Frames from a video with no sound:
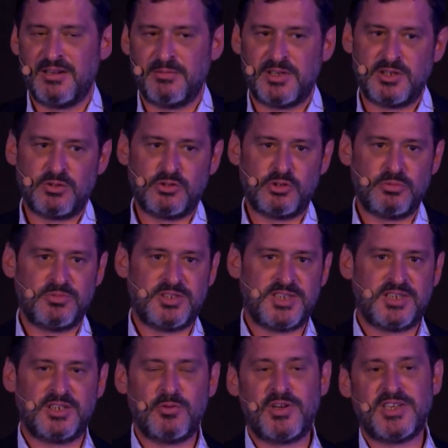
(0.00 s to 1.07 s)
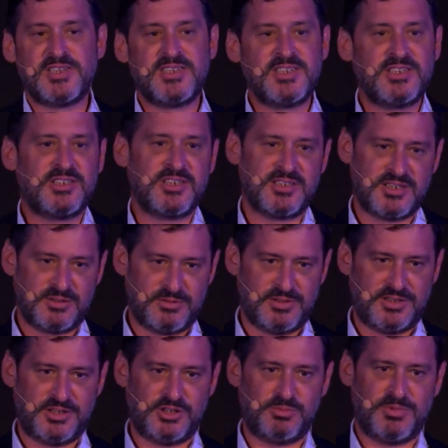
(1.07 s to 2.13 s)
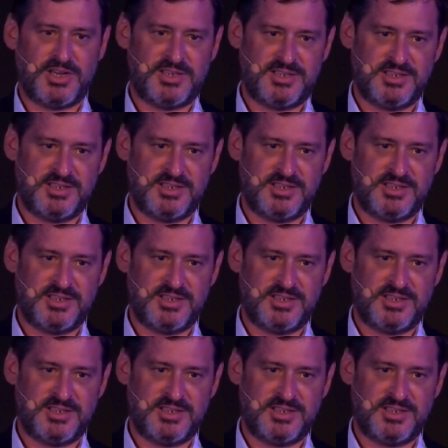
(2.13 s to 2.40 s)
mas eu costumo dizer que não existe essa coisa de smart